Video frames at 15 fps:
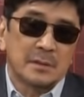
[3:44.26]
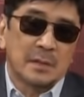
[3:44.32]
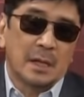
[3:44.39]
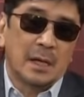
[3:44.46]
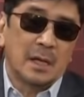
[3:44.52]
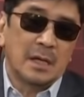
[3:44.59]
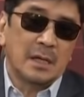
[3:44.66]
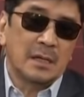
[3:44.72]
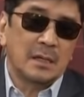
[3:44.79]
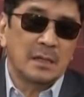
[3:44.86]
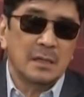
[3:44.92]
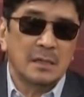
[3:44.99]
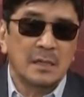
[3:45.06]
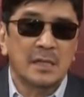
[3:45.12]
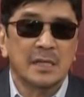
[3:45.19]
uh,
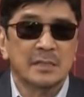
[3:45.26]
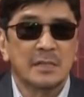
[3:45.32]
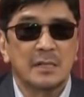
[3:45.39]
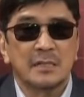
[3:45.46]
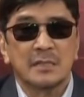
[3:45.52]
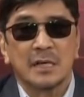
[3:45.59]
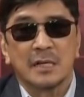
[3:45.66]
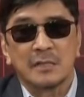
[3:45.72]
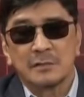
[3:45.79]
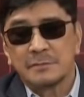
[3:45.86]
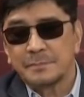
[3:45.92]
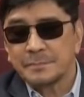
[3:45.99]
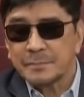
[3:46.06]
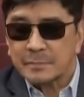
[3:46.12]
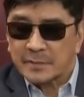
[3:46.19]
ingat na lang tayo.
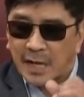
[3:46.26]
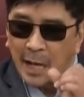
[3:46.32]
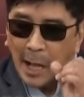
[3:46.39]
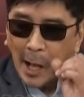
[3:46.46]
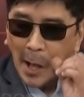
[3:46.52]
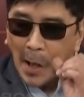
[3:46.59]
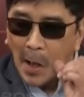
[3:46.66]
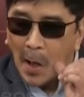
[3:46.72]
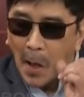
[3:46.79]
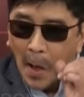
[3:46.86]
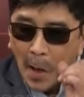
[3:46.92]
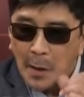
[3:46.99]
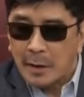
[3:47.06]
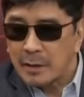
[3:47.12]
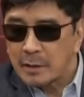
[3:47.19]

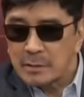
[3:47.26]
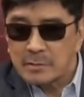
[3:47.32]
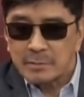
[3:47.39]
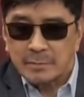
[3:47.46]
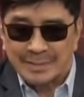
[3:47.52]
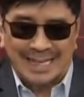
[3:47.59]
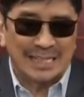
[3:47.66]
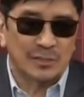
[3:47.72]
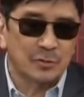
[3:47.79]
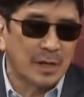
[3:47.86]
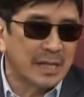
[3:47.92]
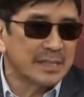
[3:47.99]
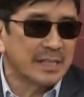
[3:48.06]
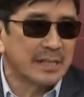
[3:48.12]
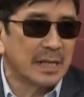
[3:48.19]
Uh, ganito ang
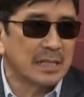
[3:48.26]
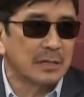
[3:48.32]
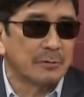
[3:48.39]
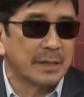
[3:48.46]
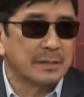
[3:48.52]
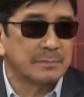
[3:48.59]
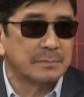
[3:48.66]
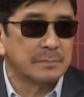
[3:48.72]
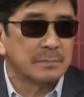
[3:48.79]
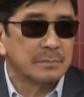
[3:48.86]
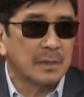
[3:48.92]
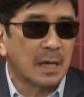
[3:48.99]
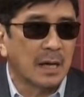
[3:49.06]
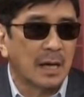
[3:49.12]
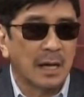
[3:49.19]
ating gagawin.
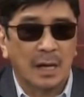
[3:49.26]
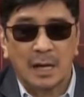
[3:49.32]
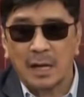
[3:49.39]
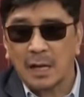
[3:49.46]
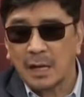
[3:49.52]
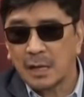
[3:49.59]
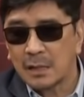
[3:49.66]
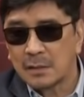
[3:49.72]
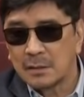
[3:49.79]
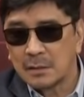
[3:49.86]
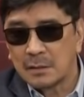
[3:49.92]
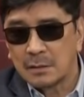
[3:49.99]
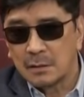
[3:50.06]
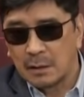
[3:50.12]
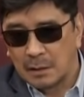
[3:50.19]
Uh,
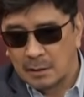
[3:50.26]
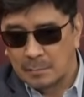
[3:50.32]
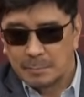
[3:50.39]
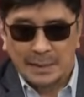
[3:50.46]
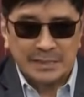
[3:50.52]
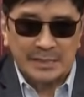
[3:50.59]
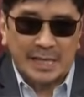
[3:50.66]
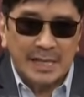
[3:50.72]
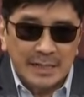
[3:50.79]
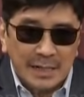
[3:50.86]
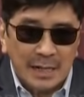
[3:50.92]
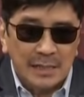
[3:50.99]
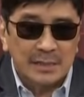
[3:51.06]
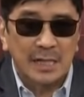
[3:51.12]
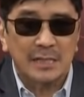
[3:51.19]
uh, bantayan
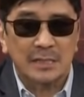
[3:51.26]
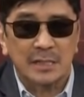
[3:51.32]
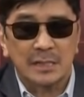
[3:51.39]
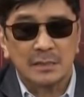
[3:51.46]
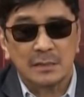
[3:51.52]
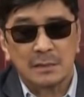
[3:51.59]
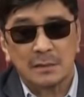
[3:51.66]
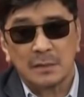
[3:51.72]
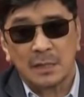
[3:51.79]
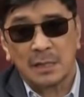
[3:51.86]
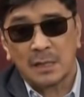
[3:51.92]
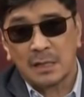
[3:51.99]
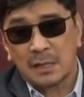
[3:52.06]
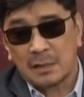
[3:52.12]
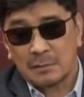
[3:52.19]
na lang natin.
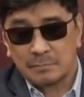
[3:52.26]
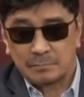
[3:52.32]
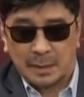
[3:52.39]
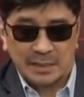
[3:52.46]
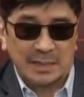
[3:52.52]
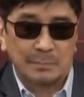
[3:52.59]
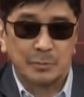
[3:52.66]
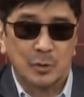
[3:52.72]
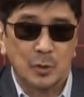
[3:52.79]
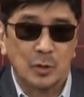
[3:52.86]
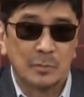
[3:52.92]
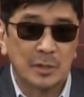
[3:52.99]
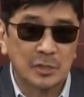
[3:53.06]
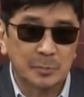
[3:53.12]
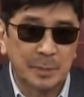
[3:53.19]
Eh, pag napuno
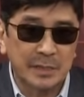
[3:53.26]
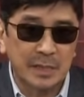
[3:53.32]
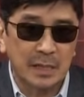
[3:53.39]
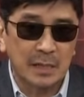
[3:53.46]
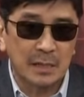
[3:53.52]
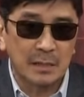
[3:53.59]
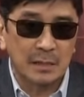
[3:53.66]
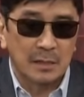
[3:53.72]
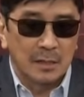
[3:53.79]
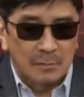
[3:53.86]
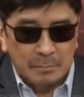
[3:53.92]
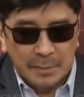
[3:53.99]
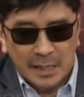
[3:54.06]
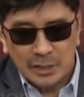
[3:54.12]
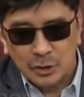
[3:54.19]
ang mga ospital,
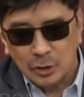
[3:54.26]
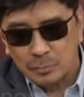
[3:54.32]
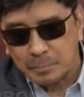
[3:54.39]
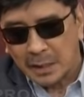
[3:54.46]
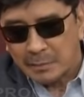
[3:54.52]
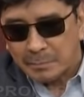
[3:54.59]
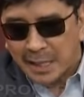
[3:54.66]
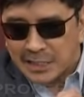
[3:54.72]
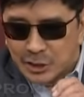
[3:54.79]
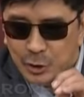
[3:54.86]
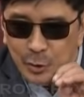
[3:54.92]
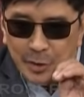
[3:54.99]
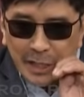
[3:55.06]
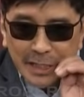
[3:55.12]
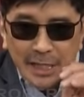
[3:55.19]
medyo, pag
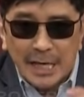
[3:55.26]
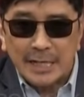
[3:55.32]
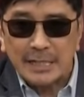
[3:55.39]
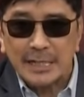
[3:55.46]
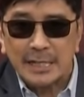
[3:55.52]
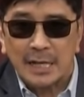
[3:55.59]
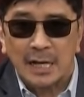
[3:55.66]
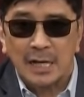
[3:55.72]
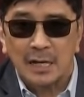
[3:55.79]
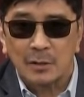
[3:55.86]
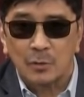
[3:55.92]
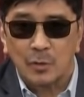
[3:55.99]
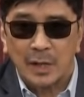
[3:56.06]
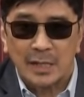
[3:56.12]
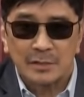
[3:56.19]
medyo nangyari, uh,
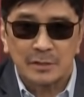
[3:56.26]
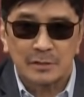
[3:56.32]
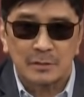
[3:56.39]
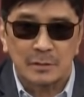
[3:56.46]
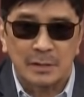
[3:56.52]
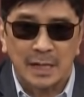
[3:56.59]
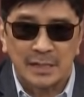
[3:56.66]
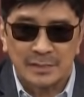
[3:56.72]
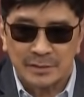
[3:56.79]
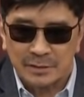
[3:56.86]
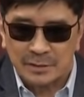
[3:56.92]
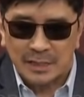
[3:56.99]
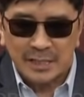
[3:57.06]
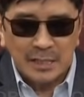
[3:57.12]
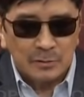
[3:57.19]
kung ano, kung
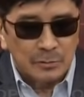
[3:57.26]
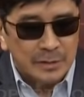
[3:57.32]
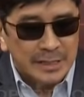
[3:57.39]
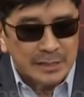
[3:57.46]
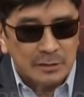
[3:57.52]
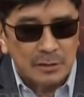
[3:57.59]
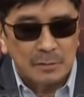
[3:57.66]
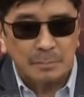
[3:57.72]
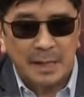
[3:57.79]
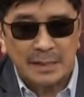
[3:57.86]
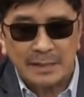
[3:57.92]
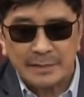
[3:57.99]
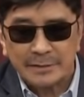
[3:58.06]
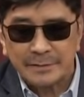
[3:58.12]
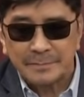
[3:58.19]
ang dating ho rito ay
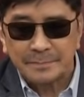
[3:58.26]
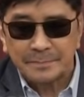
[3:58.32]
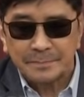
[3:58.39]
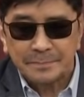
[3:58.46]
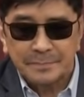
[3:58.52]
parang